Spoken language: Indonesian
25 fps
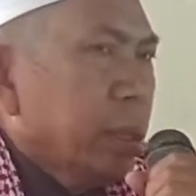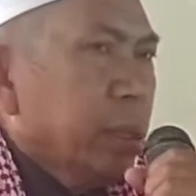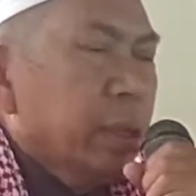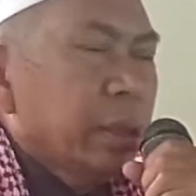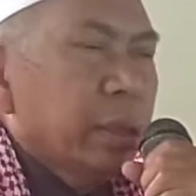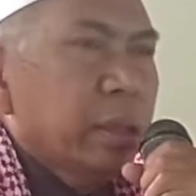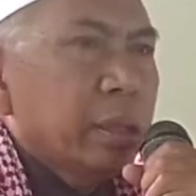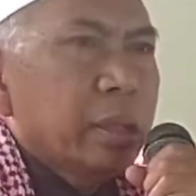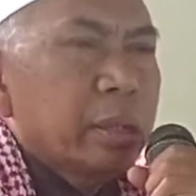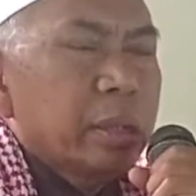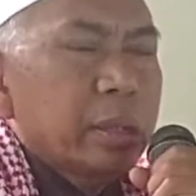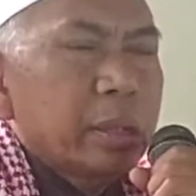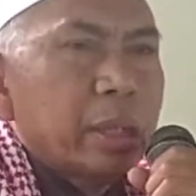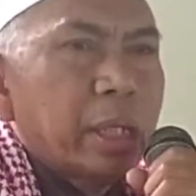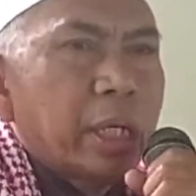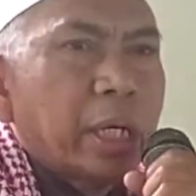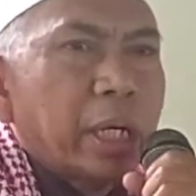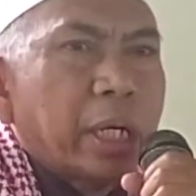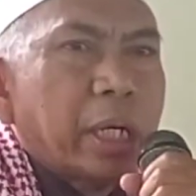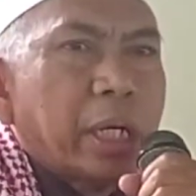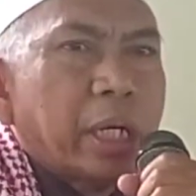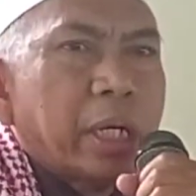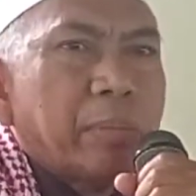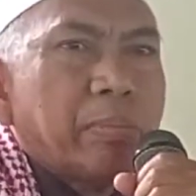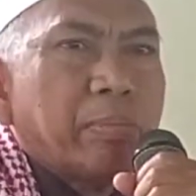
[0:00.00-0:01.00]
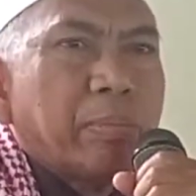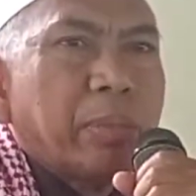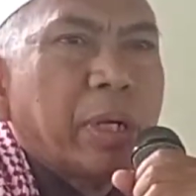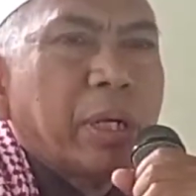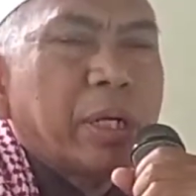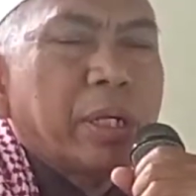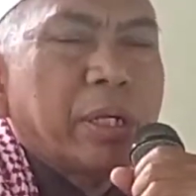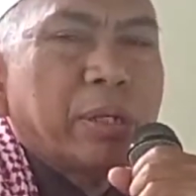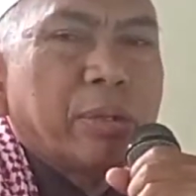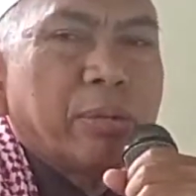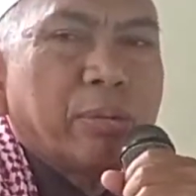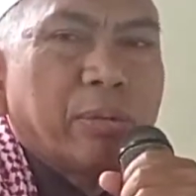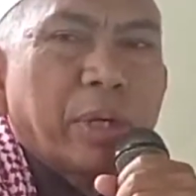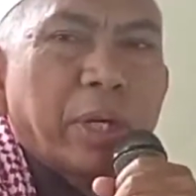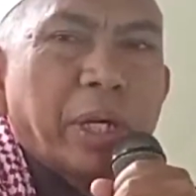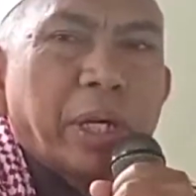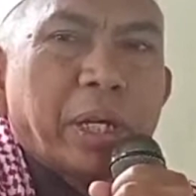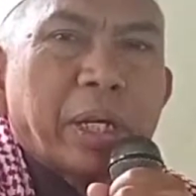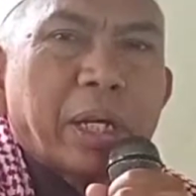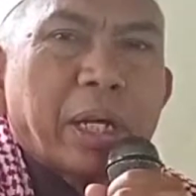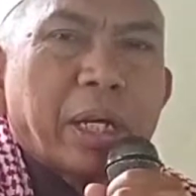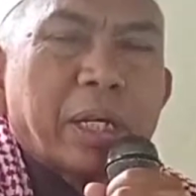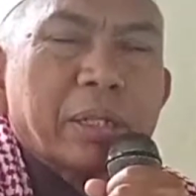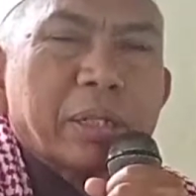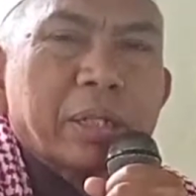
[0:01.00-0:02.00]
satu seket paling luwe
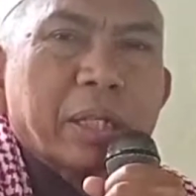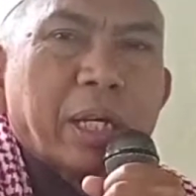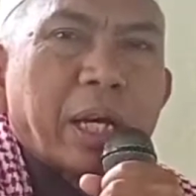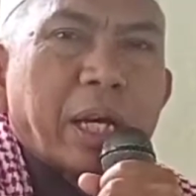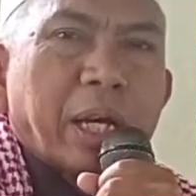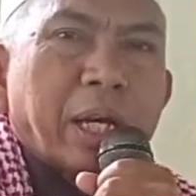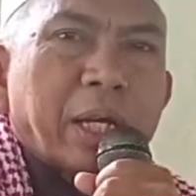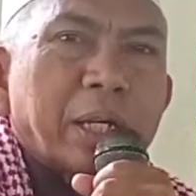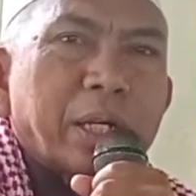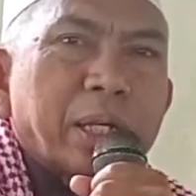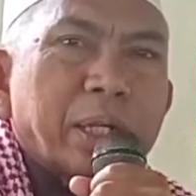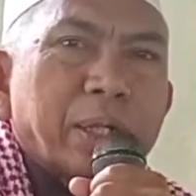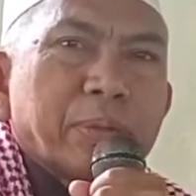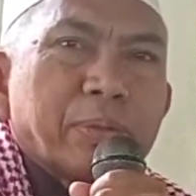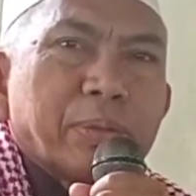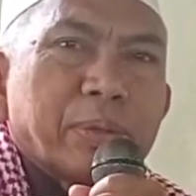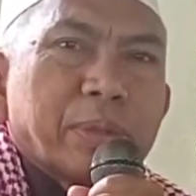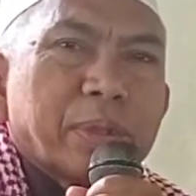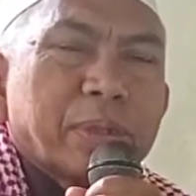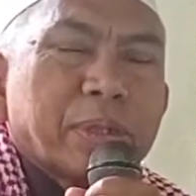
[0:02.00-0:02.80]
yang entah satu